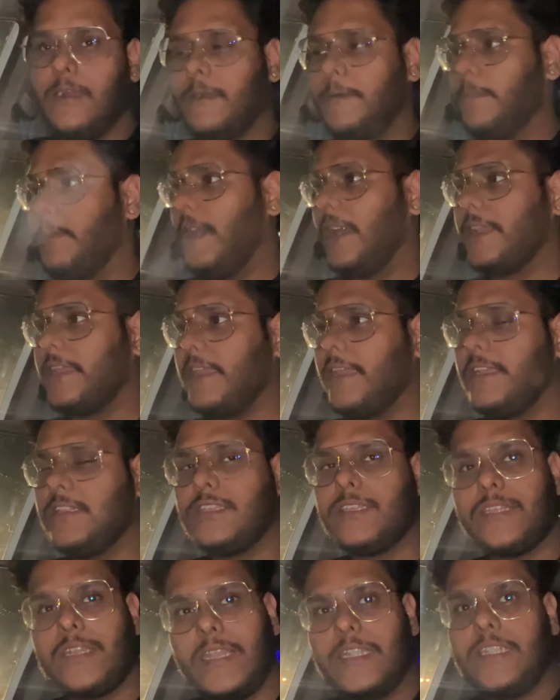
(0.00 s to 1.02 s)
बाकी
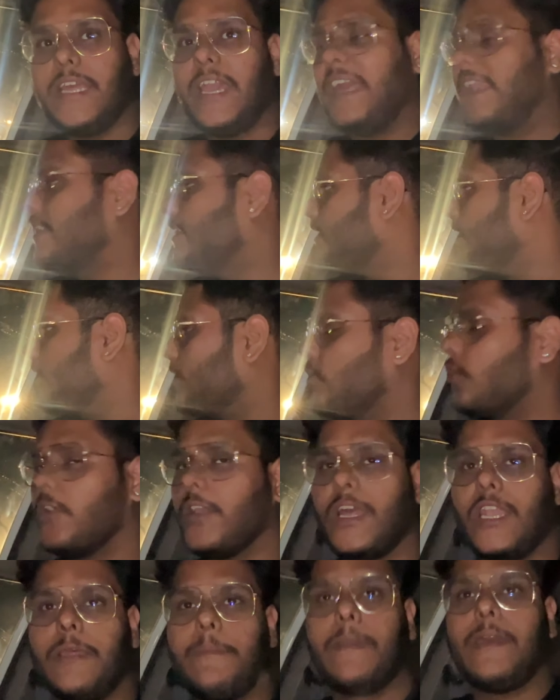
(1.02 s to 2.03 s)
इतना टायरिंग डे हो गया
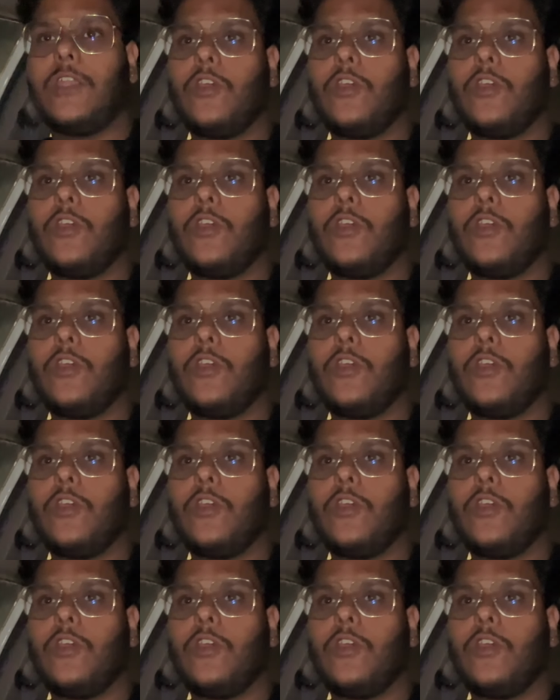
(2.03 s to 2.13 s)
ना मैंने